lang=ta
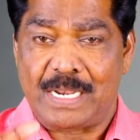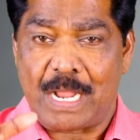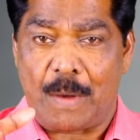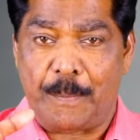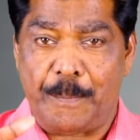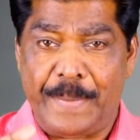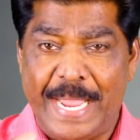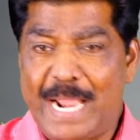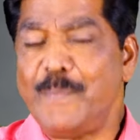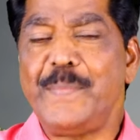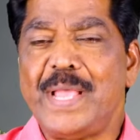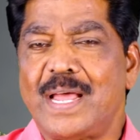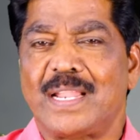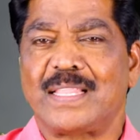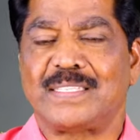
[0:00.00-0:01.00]
நாம்
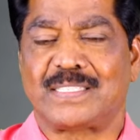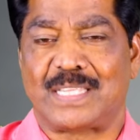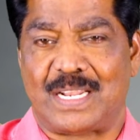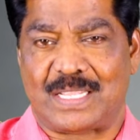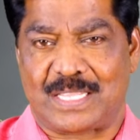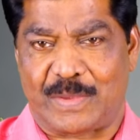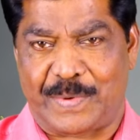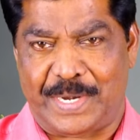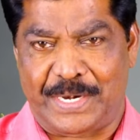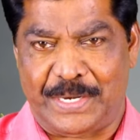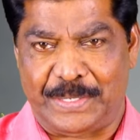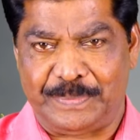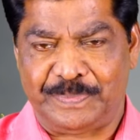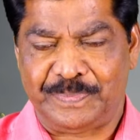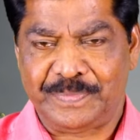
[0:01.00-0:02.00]
மேன்மையானதை செலுத்த
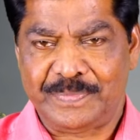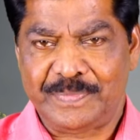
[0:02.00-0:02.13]
வேண்டும்